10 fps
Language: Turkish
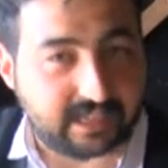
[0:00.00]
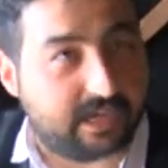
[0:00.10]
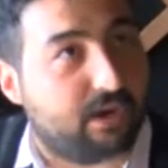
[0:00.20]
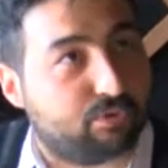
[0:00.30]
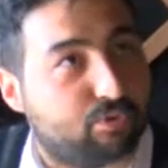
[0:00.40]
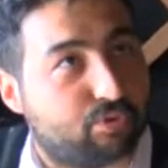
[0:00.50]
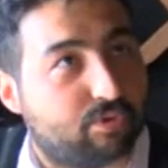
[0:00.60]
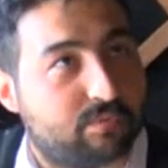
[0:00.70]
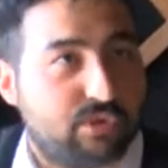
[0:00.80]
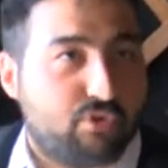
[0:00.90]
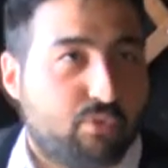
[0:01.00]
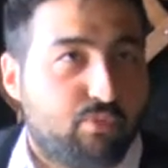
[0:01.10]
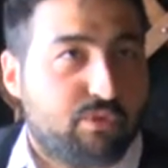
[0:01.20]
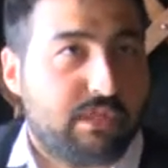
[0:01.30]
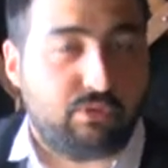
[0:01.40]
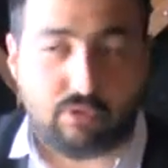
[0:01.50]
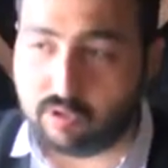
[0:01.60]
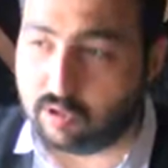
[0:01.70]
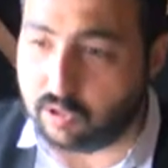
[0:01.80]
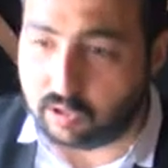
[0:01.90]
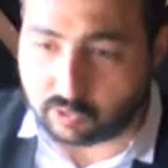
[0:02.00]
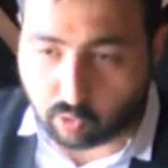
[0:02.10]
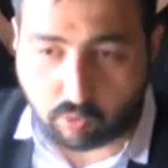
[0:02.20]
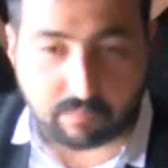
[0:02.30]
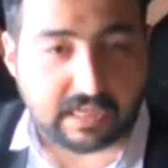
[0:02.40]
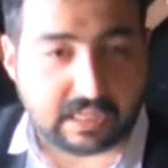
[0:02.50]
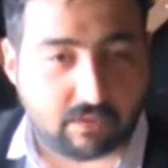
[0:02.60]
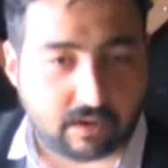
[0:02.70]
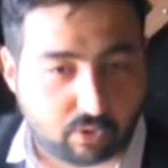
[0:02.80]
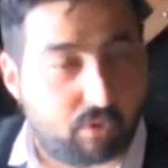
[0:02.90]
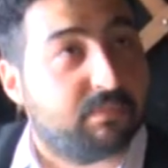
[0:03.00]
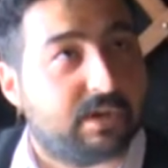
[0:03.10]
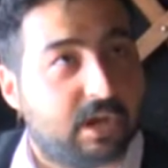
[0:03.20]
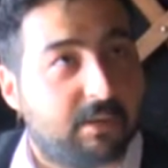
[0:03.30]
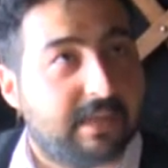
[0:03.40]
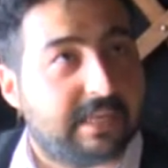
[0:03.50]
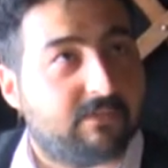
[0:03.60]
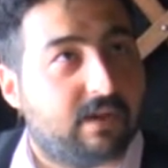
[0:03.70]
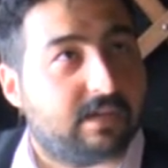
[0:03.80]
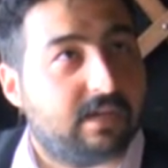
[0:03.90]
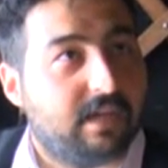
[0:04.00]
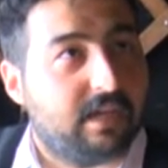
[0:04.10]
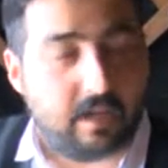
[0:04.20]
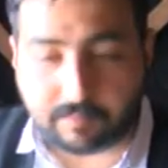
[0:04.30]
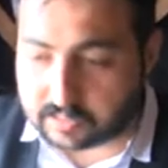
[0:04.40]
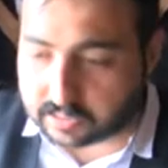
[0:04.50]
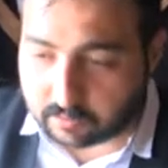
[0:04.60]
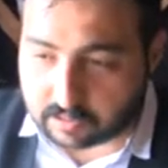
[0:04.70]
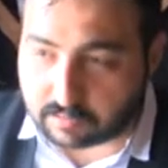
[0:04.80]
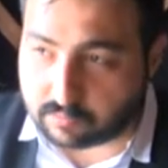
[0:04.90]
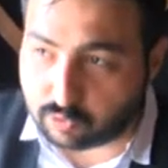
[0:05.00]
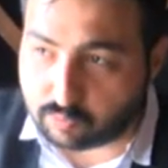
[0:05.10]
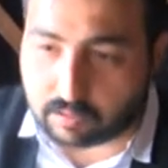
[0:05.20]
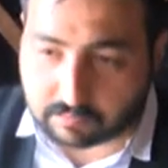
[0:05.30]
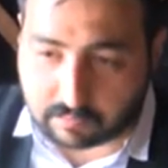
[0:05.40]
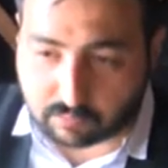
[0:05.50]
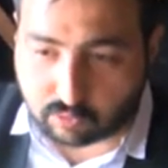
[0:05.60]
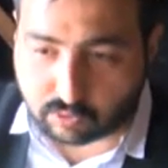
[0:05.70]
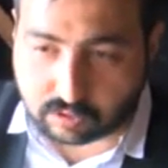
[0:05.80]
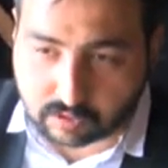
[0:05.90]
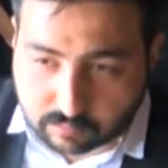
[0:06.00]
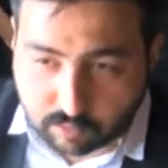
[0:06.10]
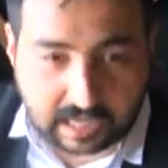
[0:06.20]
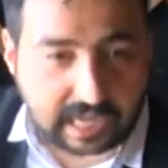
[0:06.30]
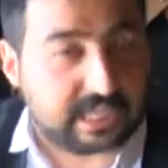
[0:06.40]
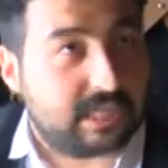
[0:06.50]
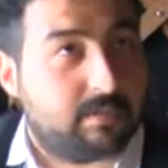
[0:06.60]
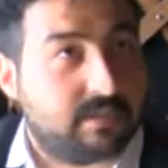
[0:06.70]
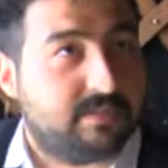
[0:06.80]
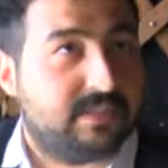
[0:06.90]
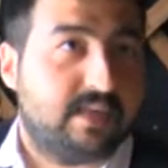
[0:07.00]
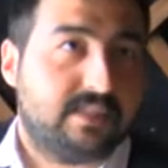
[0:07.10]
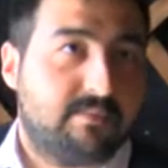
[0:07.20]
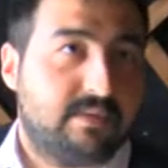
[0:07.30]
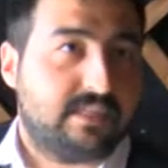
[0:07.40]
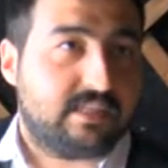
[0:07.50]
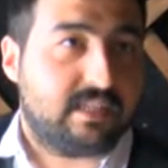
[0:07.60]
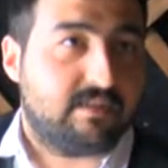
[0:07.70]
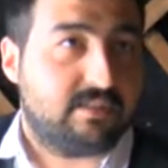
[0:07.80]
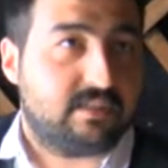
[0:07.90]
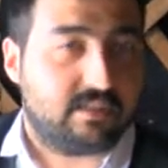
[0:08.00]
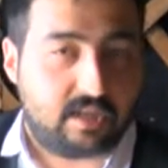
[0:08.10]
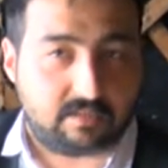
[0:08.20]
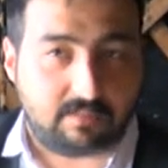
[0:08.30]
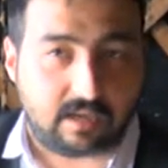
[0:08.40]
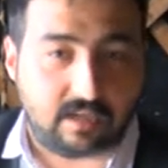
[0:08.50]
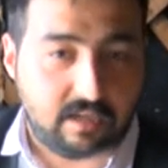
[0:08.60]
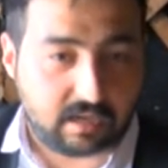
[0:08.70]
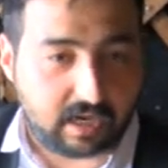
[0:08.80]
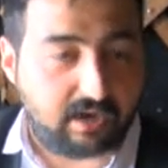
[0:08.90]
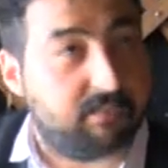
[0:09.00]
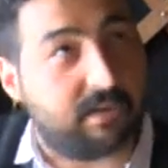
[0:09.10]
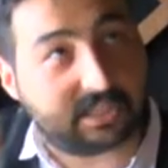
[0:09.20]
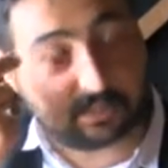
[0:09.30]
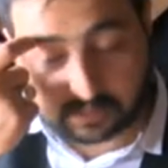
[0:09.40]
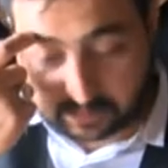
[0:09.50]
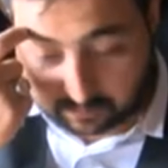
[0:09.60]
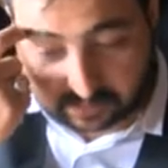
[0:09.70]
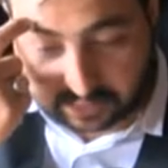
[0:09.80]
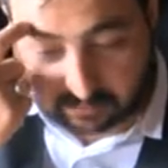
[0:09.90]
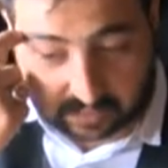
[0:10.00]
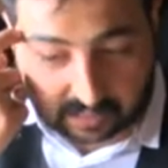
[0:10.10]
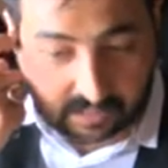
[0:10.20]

arzusu bizi çok mutlu ediyor. Yoğun bilgi var, yoğun bir kalabalık var. E biz de tabii ki bu durumdan memnunuz. E, buraya geliş amacımız zaten mesleklerimizi tanıtmak, Kahramanmaraş'ımızı temsil etmek.